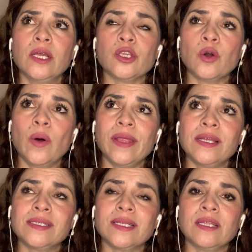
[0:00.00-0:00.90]
yo he
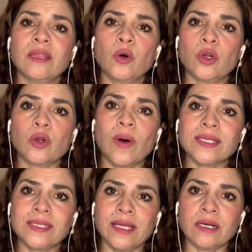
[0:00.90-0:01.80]
decidido no
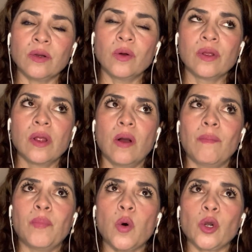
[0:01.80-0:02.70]
hacerlo
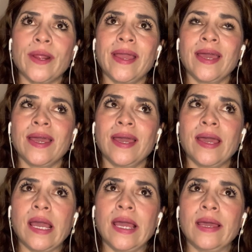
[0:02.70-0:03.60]

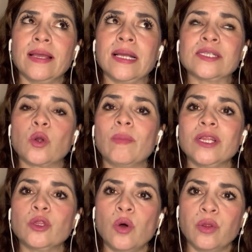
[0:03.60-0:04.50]
porque eh, es como
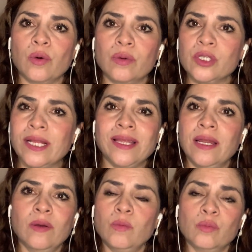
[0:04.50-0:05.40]
en todo, o sea,
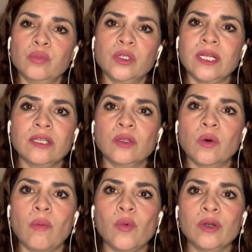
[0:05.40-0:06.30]
tiene un sentido
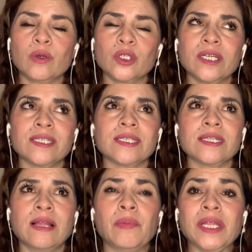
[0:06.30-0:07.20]
común, no se
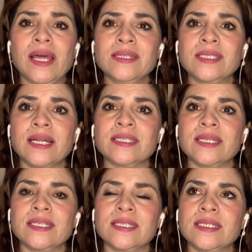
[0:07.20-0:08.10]
necesita evidencia ni
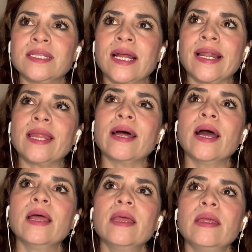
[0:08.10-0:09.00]
se necesita nada.
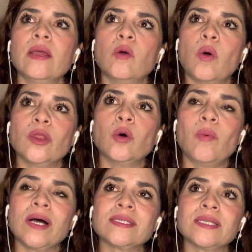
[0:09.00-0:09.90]
Cuando
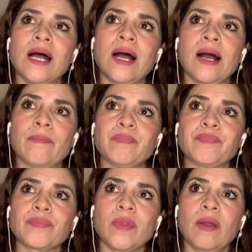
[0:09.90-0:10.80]
vas a,
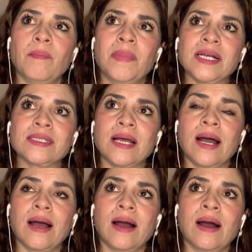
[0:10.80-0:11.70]
vas
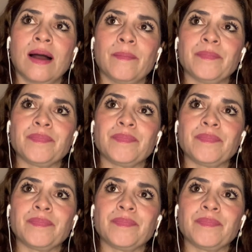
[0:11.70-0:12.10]
a